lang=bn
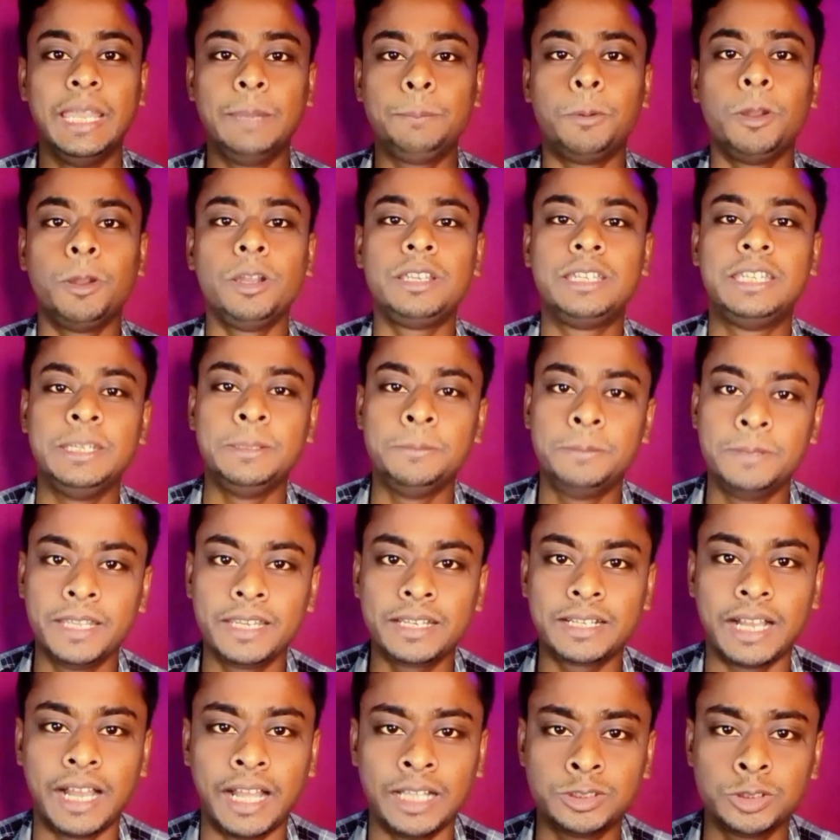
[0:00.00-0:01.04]
এরপর টিভি
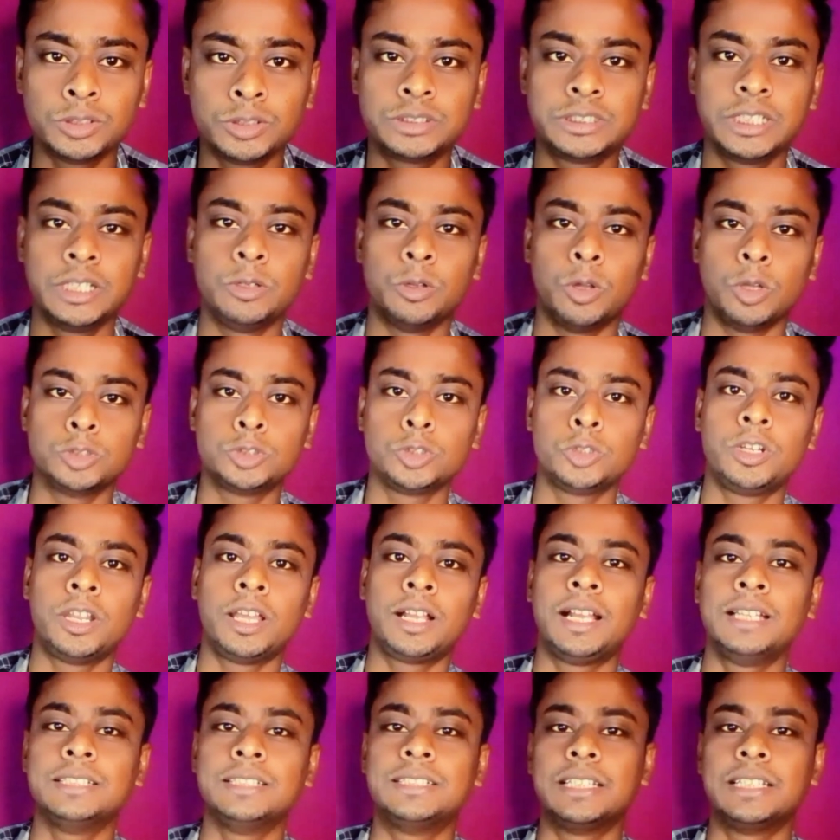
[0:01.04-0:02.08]
এর কাজ হচ্ছে নজর
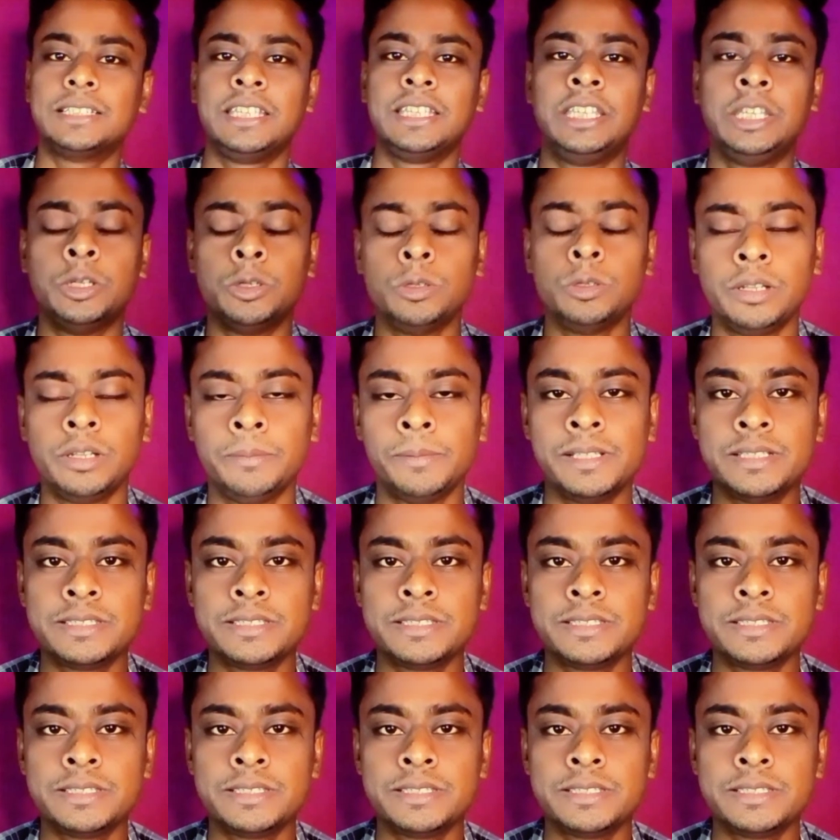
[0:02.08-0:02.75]
রাখা যাতে এর